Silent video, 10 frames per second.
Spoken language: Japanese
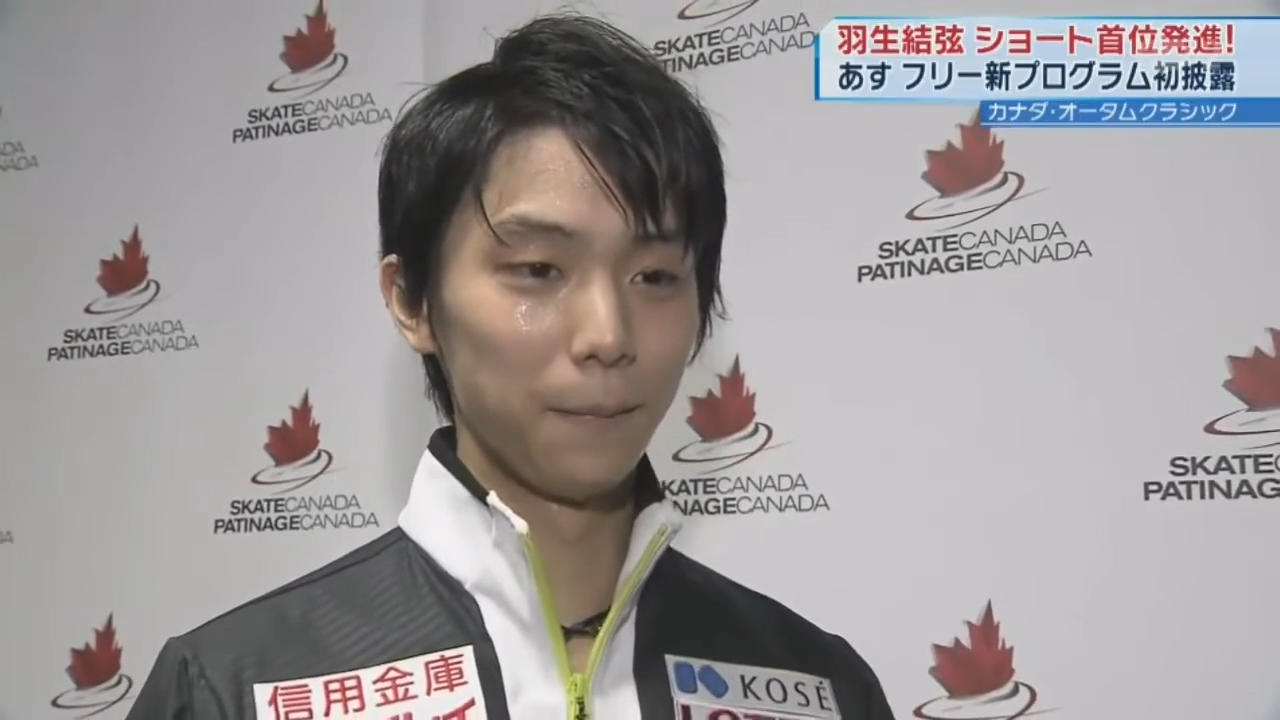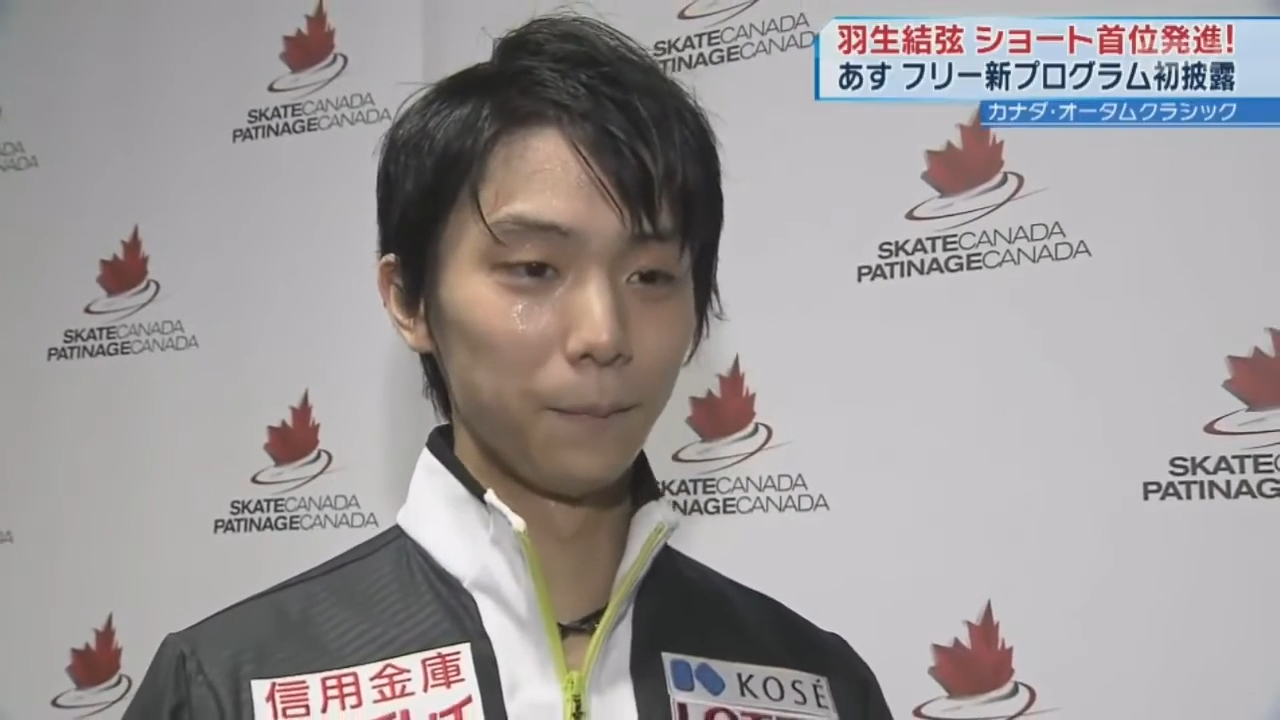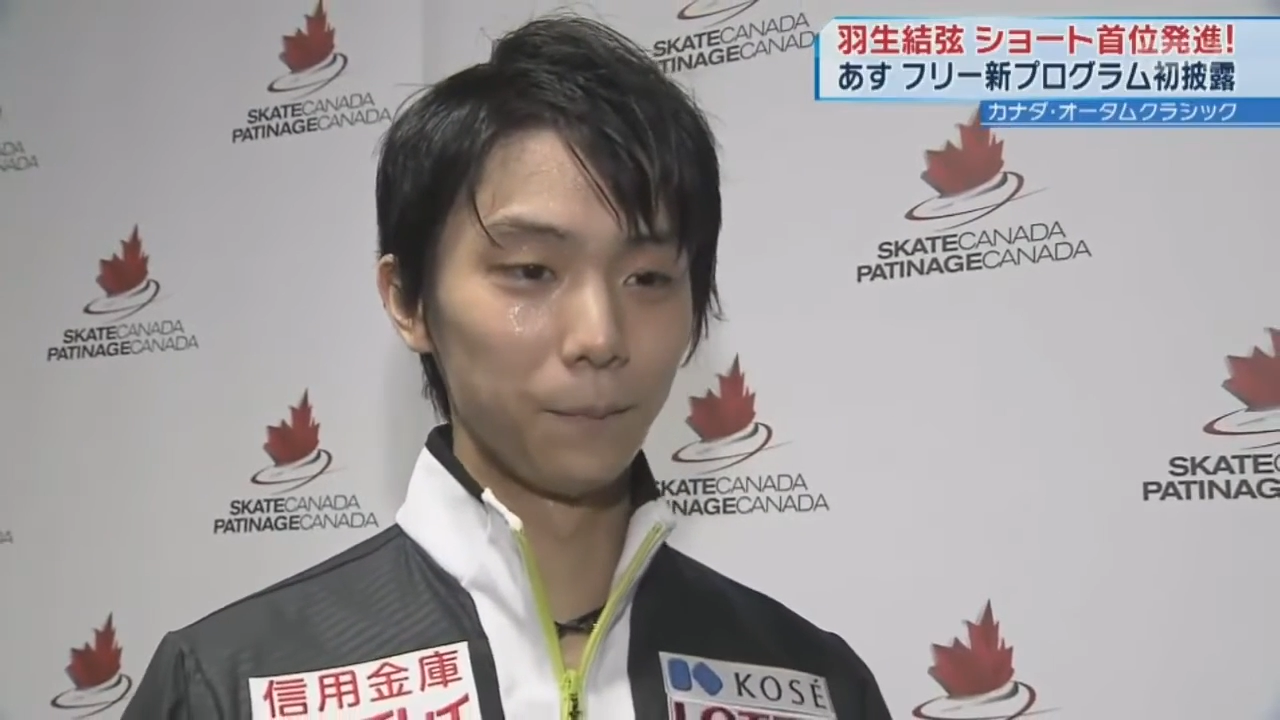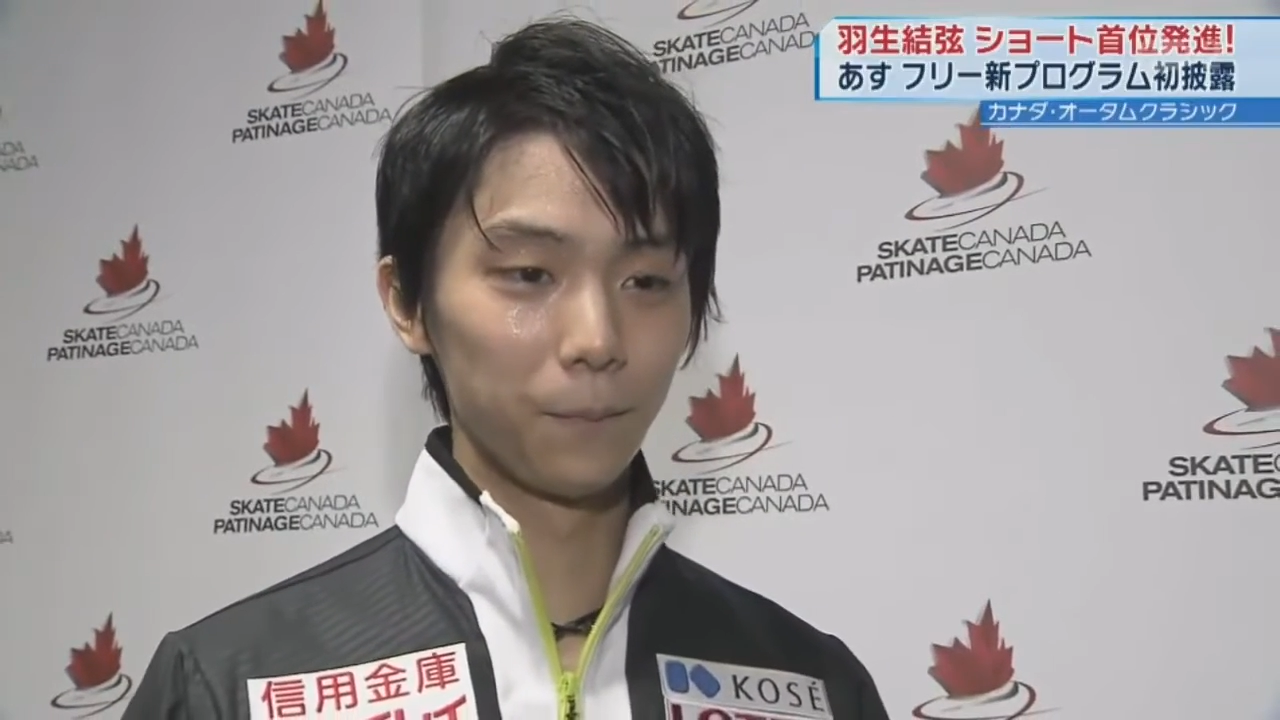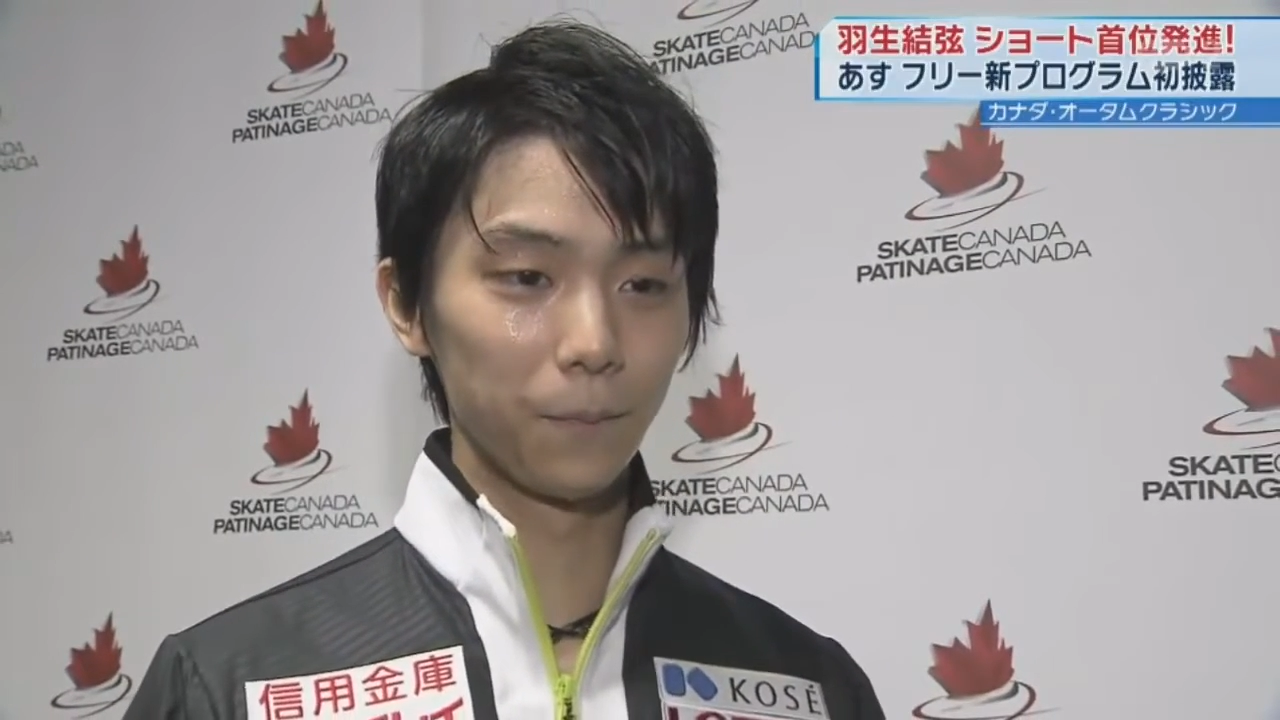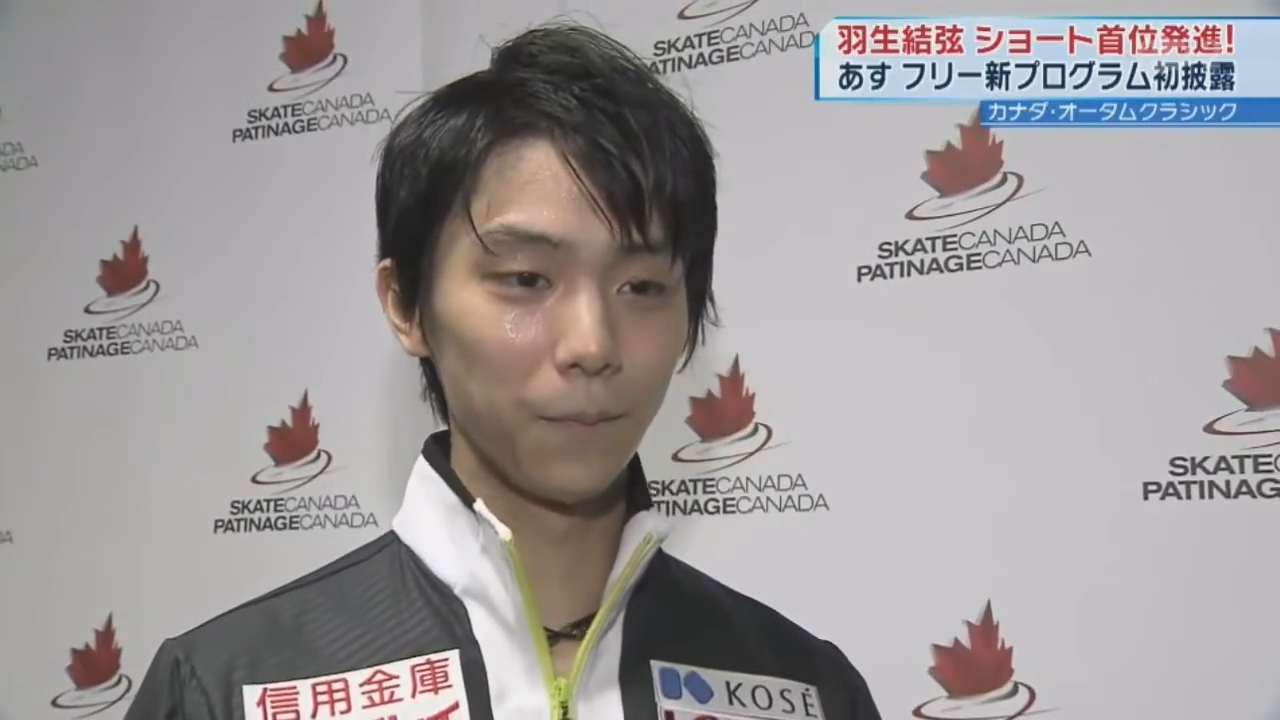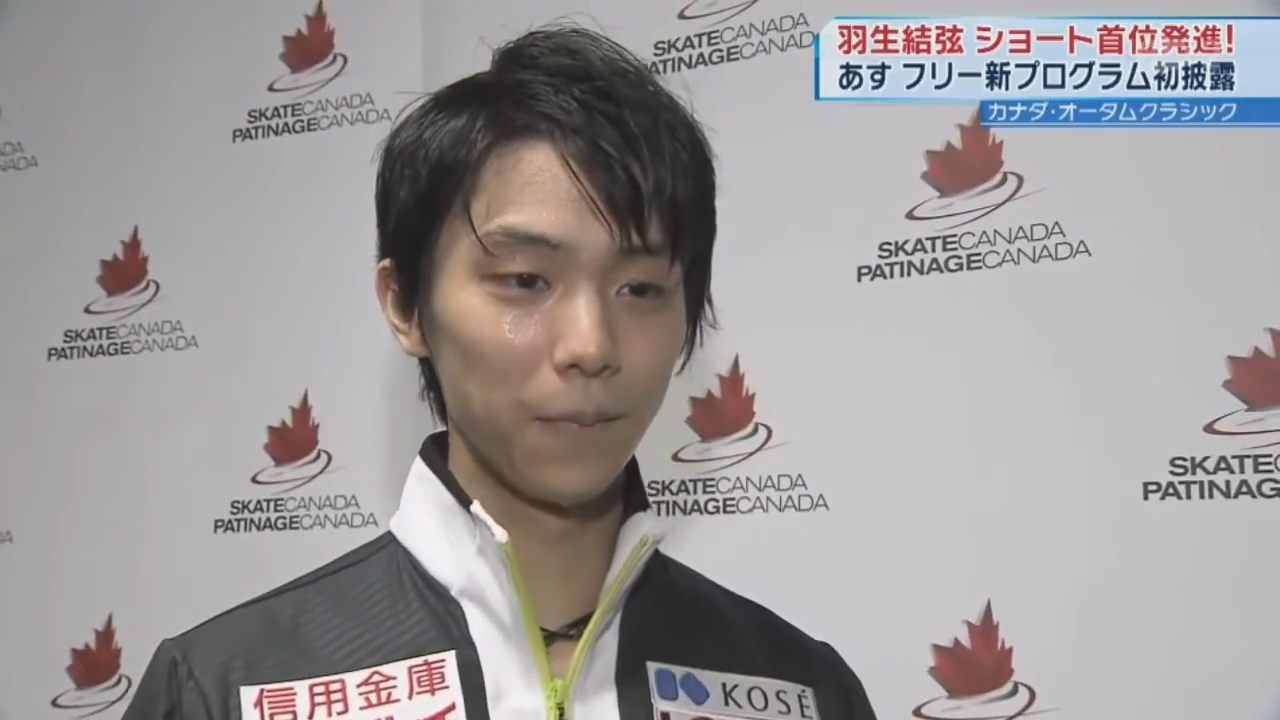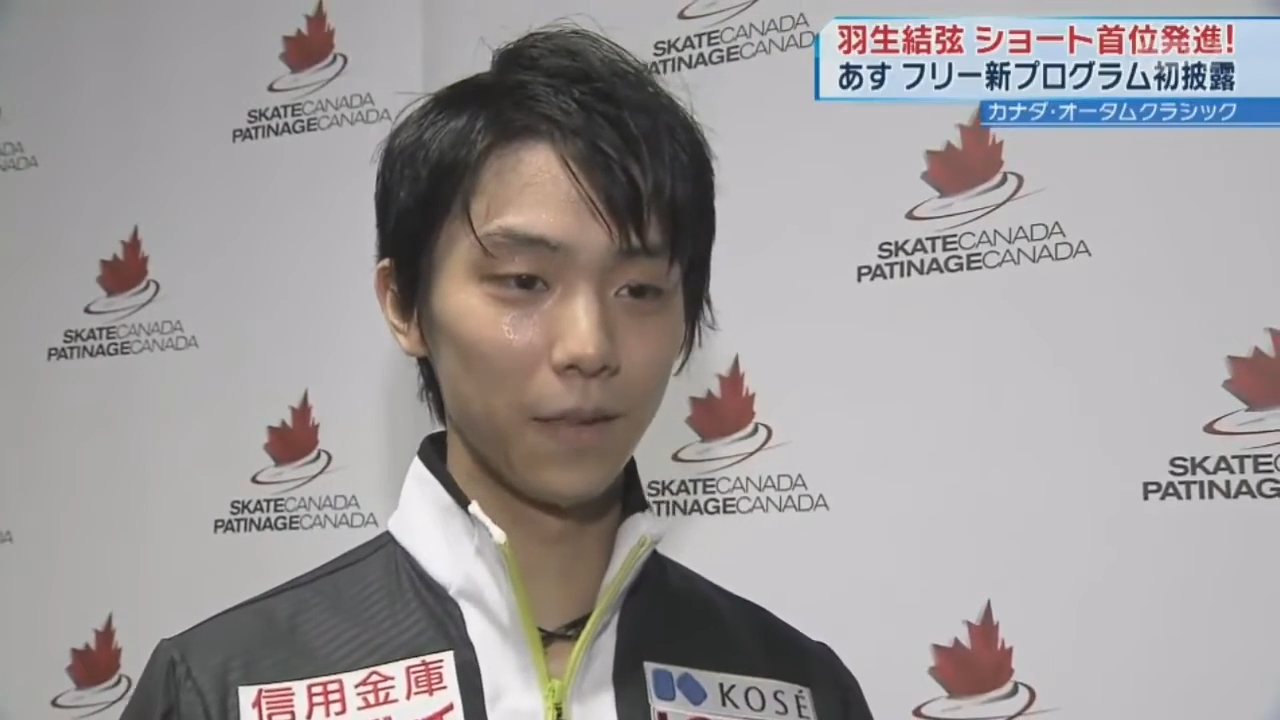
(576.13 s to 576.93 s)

スピンで